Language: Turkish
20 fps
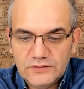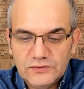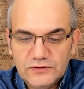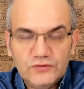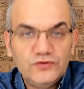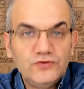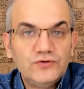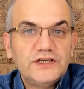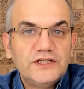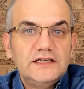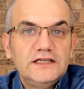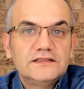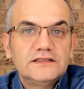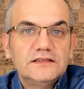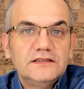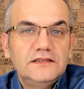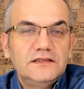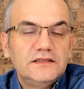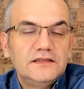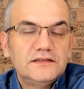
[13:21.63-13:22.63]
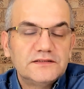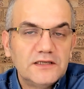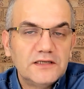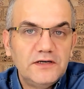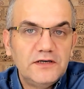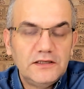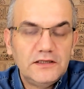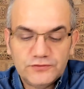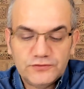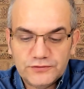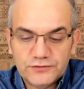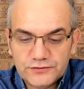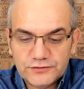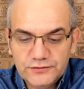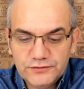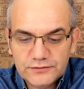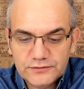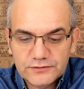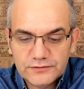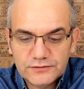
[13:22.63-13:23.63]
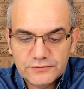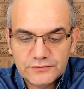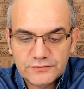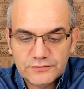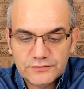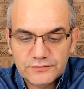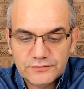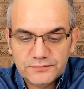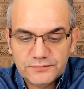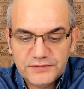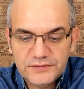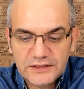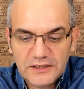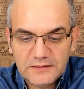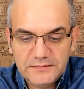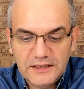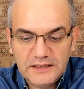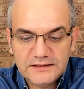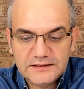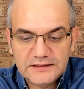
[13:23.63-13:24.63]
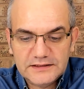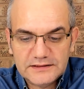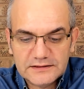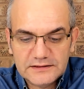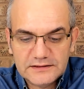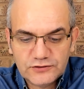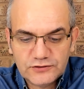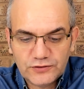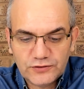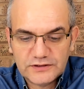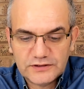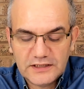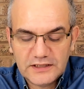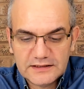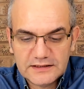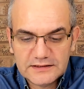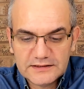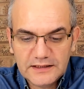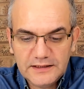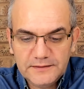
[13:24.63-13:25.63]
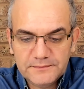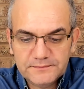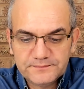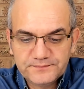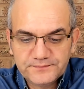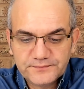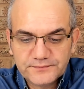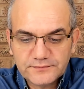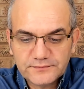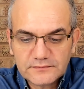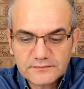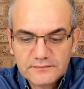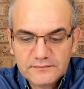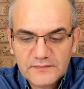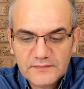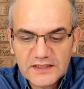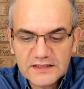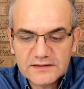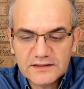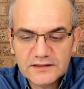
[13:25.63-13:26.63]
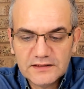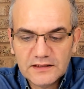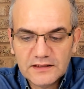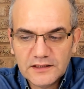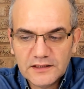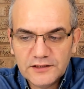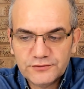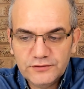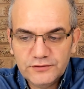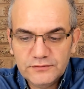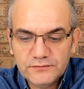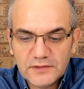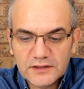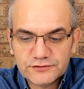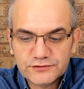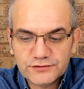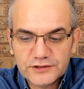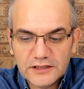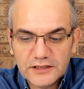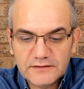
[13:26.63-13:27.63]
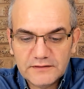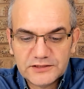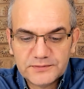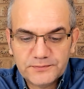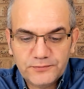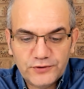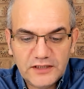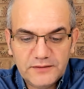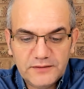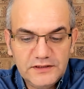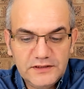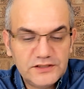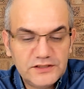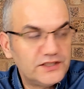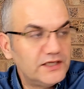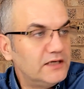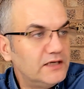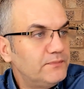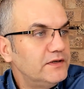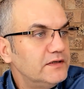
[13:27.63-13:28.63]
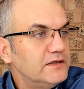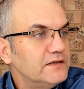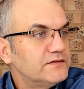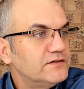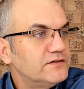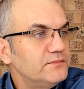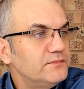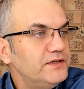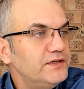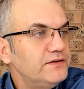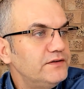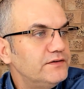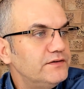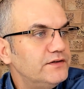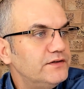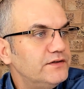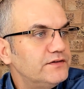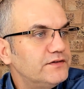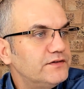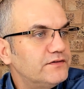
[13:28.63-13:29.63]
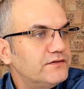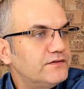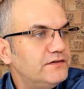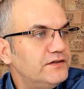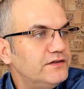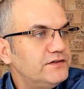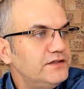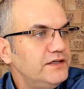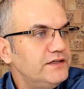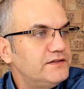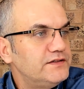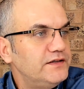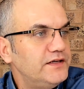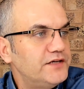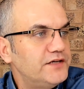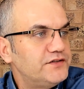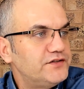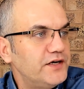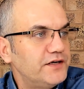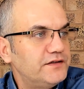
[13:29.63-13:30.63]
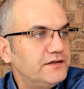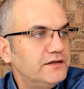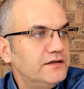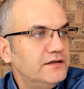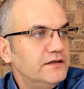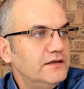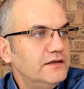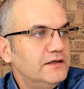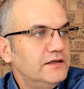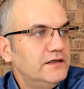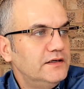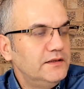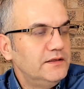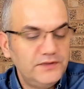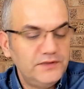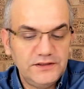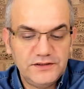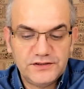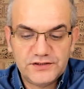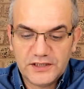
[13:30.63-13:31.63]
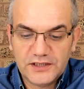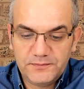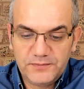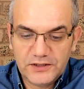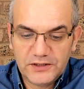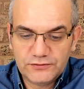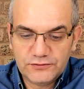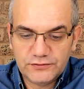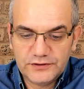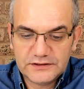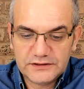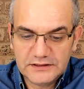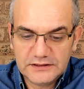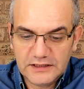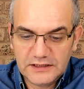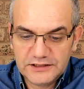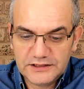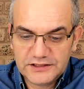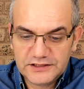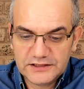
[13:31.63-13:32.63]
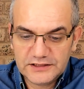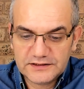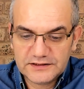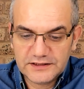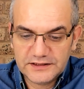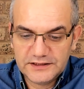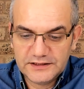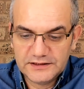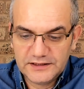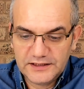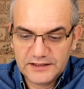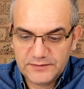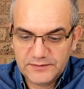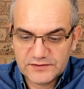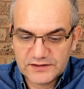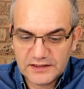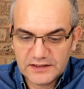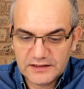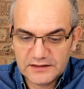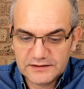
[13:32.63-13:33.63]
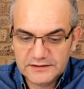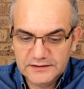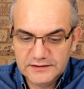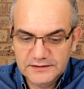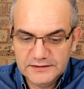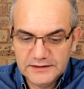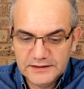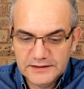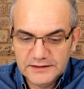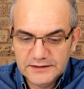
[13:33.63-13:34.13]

Türkiye e, sabaha doğru e, bir haber girdi. Çok taze. Sinan Aygün, Mansur Yavaş polemi CHP nasıl bir e, strateji izleyecek? Bir CHP kulisi Ayşe Sayın imzalı.